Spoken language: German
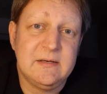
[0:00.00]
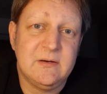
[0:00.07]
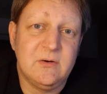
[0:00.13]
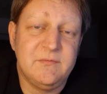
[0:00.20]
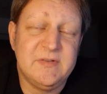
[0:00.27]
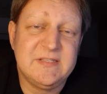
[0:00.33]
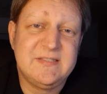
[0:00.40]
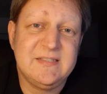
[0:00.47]

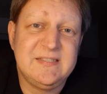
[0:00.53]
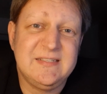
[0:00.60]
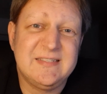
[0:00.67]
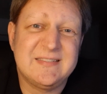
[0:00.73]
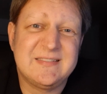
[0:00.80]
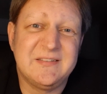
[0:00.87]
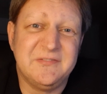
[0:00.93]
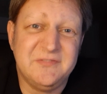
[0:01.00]
Und wenn City
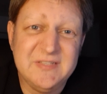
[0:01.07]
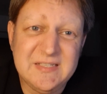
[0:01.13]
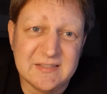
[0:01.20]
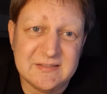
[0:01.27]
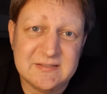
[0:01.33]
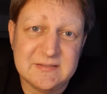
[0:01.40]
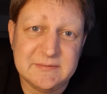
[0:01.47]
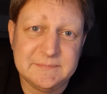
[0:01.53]
das
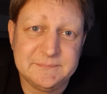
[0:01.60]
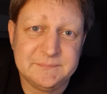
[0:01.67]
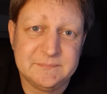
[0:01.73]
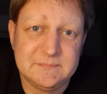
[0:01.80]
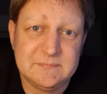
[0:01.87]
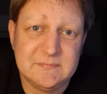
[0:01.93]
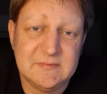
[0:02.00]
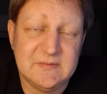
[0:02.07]
gewinnt,
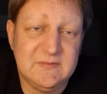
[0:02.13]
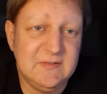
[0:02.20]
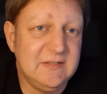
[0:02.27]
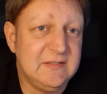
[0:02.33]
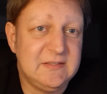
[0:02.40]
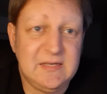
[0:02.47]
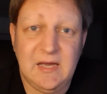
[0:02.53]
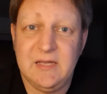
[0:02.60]
sehe
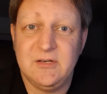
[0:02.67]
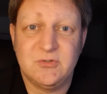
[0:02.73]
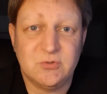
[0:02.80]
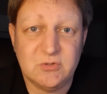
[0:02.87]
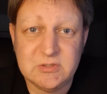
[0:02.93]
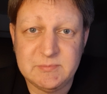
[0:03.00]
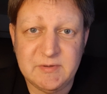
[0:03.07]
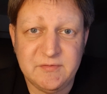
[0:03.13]
ich keine
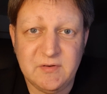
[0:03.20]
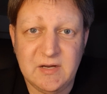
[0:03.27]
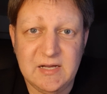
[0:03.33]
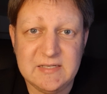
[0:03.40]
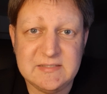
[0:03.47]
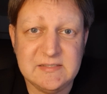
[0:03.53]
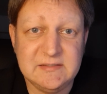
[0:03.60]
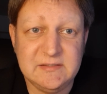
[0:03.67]
Chance mehr für
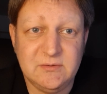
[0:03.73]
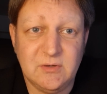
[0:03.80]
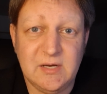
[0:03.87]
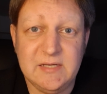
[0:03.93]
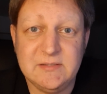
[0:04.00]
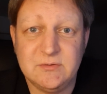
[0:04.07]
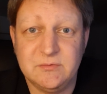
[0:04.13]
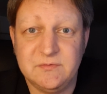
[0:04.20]
Arsenal, die noch
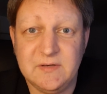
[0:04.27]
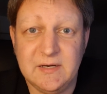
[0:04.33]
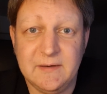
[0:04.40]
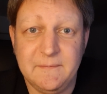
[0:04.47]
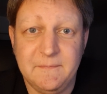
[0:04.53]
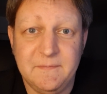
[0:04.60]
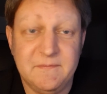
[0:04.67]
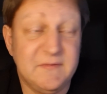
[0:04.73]

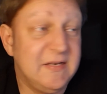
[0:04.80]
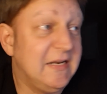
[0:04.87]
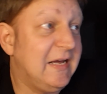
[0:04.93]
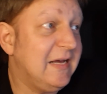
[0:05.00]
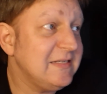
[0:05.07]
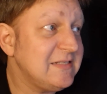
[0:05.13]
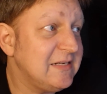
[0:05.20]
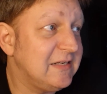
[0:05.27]
einzufangen. Wenn
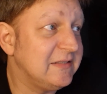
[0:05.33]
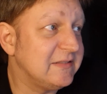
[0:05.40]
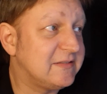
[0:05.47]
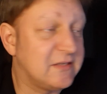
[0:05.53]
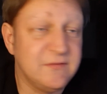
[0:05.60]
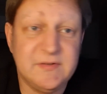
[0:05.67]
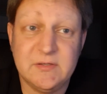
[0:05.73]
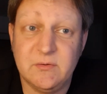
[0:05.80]
Arsenal allerdings
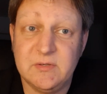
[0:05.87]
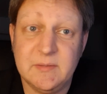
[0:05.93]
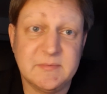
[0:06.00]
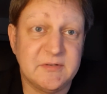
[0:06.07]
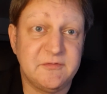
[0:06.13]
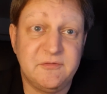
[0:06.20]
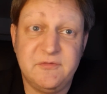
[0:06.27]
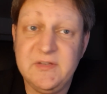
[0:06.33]
gewinnt, und die haben
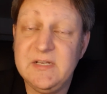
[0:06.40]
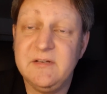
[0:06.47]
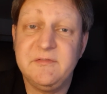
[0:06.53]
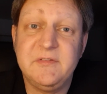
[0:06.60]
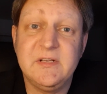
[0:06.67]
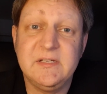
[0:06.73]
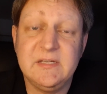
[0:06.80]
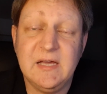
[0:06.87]
seit vielen,
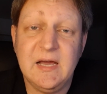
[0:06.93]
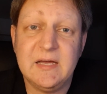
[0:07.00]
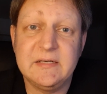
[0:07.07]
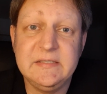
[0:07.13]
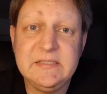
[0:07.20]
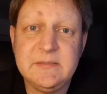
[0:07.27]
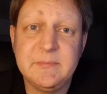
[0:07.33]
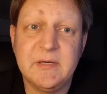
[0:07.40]
vielen Jahren
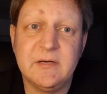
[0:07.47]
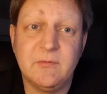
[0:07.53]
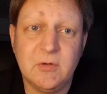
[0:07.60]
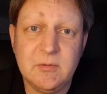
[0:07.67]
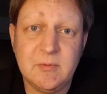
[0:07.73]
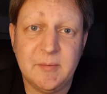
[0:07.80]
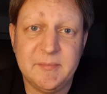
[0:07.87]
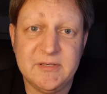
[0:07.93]
nicht mehr
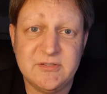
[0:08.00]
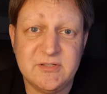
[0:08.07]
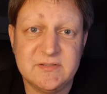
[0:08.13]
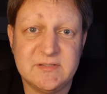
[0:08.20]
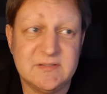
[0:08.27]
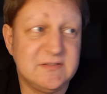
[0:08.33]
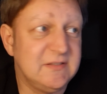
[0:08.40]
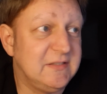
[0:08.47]
gewonnen bei
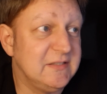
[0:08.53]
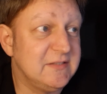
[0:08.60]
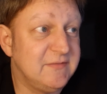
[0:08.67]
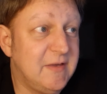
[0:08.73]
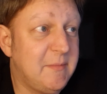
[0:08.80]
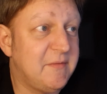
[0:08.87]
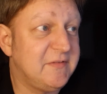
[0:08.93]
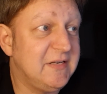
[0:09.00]
Manchester City, es
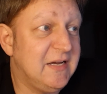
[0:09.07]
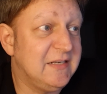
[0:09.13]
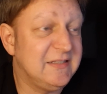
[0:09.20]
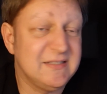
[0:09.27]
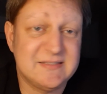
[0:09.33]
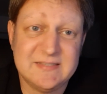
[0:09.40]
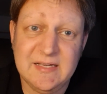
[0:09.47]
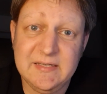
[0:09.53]
wäre mal wieder an
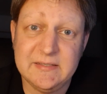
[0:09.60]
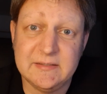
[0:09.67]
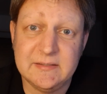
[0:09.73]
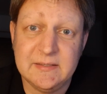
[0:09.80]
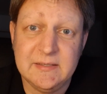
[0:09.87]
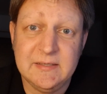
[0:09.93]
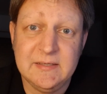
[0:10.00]
der Zeit,